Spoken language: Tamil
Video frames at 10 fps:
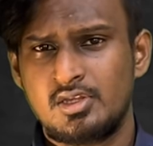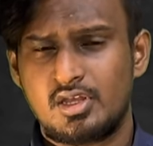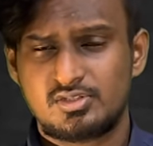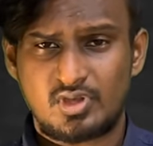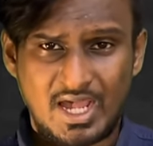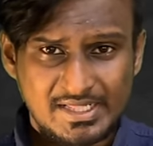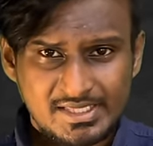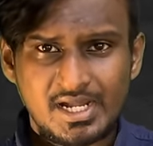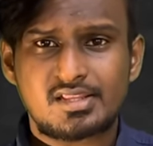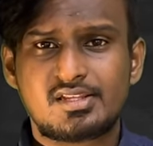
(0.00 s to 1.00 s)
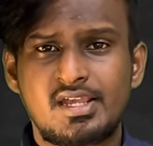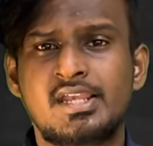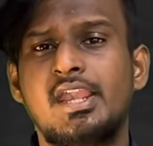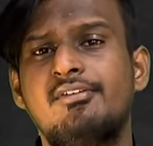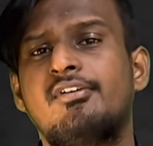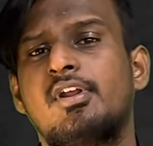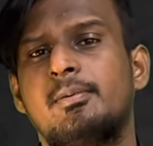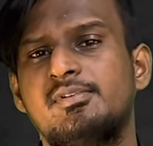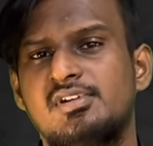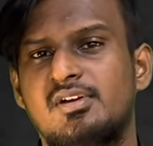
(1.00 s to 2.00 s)
ஸோ அந்த இடத்துல கே ஃபோர்
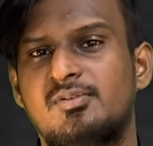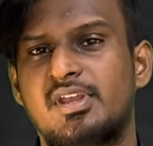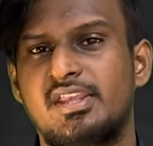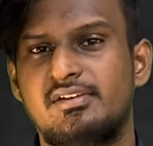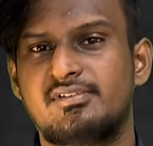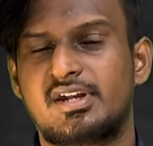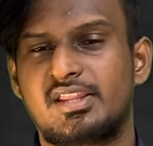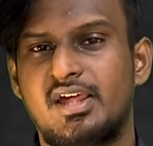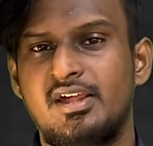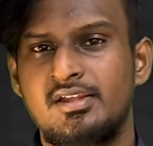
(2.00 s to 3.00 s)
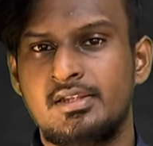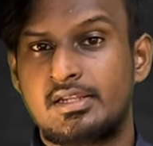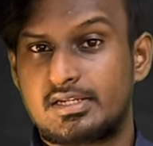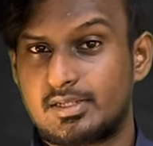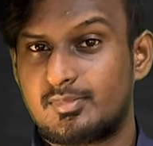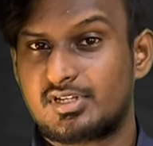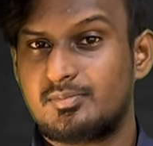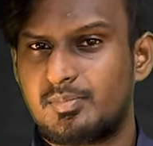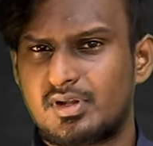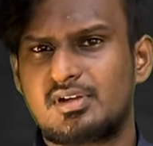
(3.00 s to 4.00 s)
அப்படின்னு சொல்லக்கூடிய ஏவுகணை தான் நமக்கு
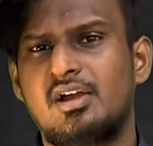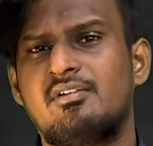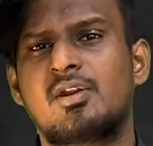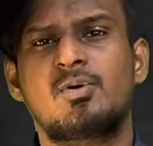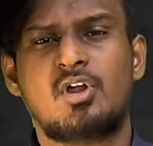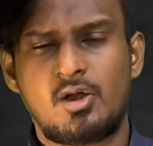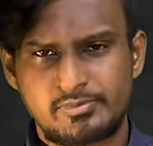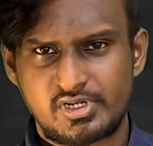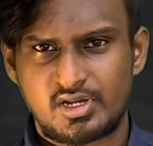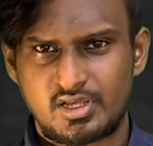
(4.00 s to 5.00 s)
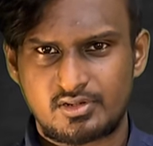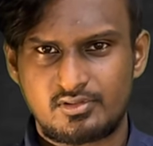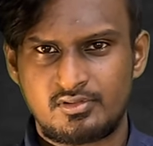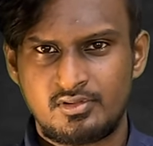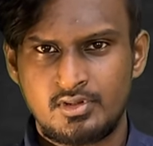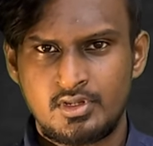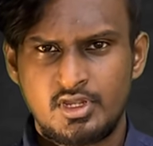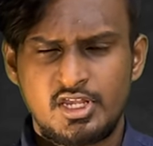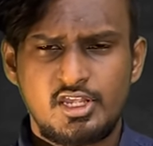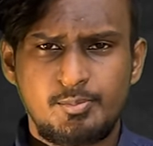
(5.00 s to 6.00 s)
பக்காவான ஒரு ஆப்ஷனாக இருக்கும்
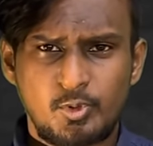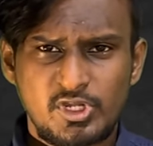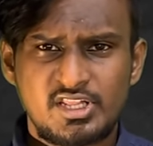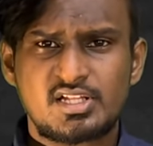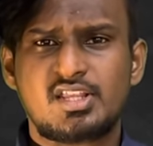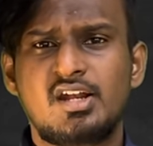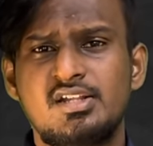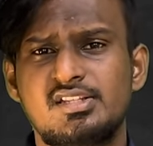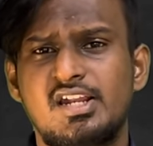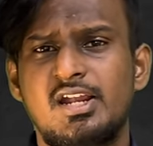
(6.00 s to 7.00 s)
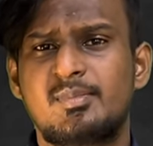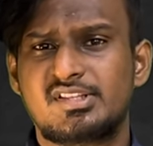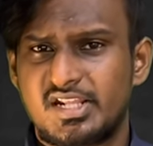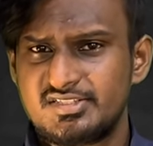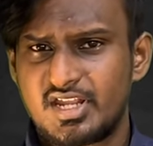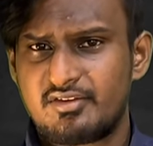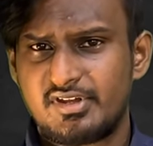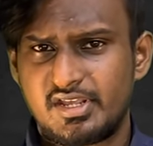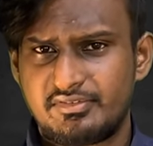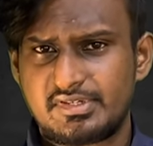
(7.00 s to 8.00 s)
இப்போ இந்த தருணத்தில் நம்ம தெரிஞ்சுக்க
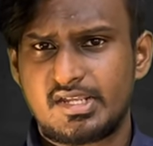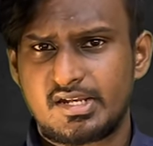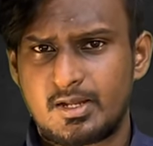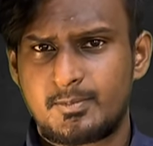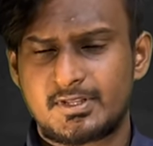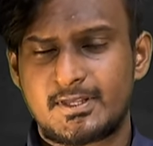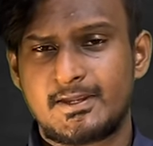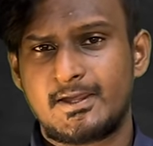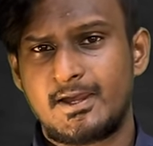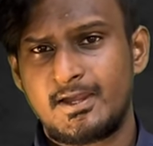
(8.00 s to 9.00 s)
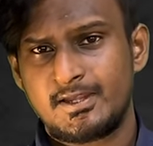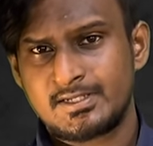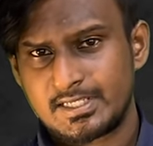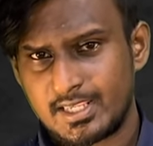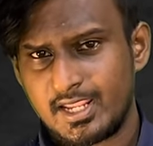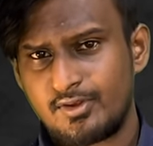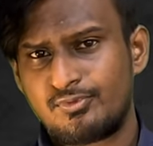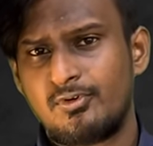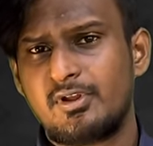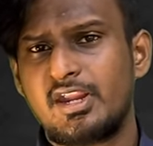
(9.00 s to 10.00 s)
வேண்டிய விஷயம் என்னன்னு பார்த்தீங்கன்னா கே
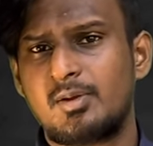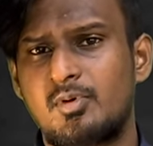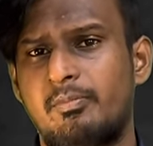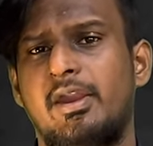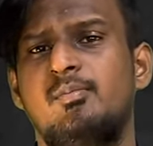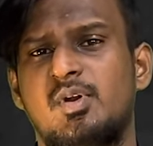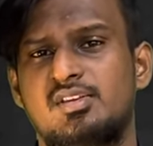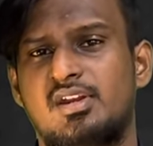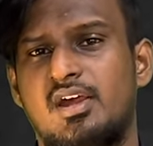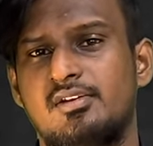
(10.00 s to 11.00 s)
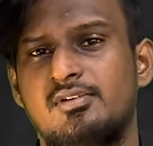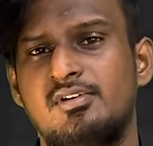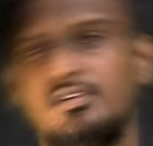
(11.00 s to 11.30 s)
ஃபோரே நம்ம பயன்படுத்தினாலும்